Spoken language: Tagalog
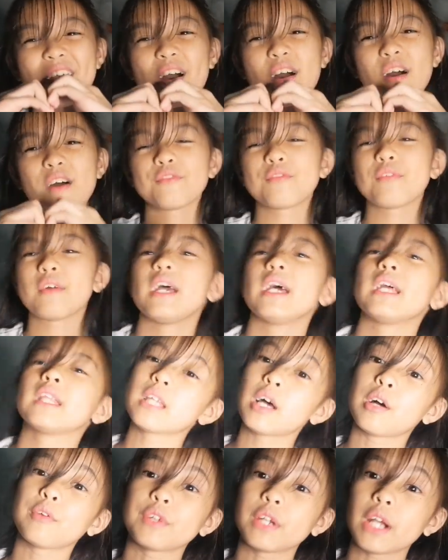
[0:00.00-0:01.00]
love,
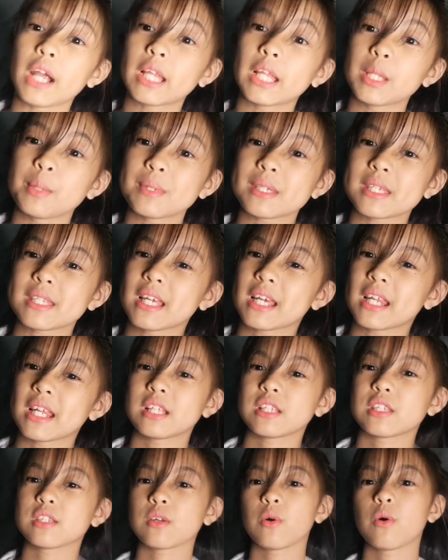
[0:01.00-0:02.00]
and love your enemies na
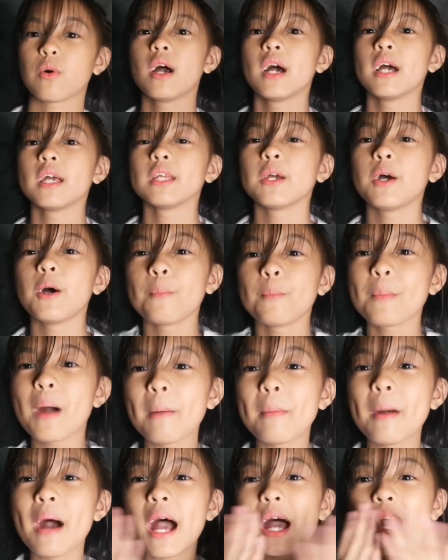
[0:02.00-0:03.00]
rin. So, yun.
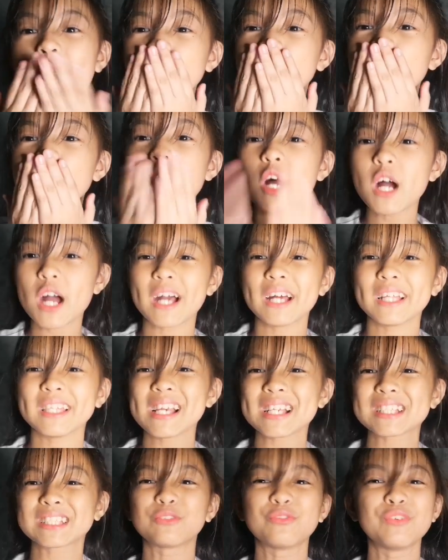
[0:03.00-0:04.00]
Bye-bye!
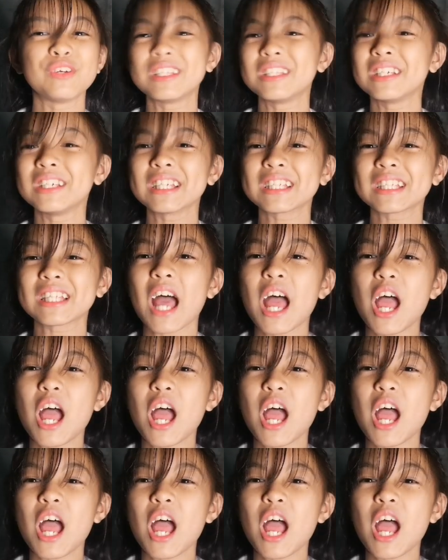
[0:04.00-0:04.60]
Next video na